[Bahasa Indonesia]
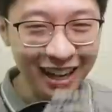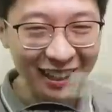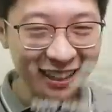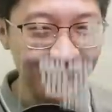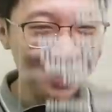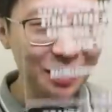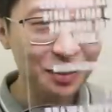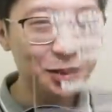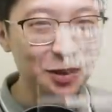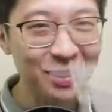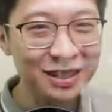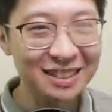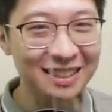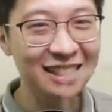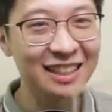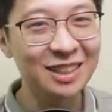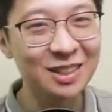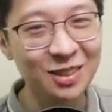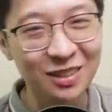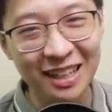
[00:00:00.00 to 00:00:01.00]
nggak tahu tapi gue
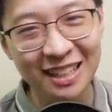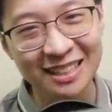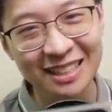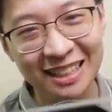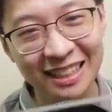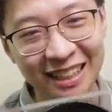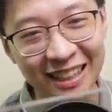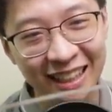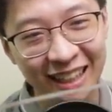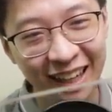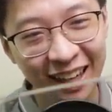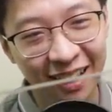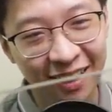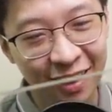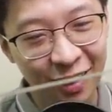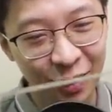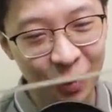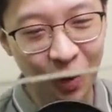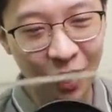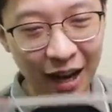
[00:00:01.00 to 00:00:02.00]
seneng juga sih ini
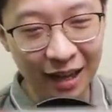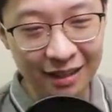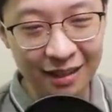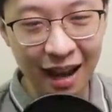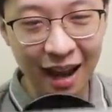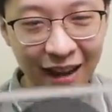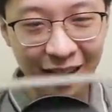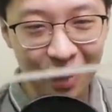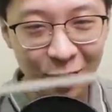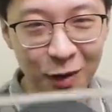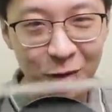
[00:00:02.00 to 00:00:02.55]
gue nggak nyangka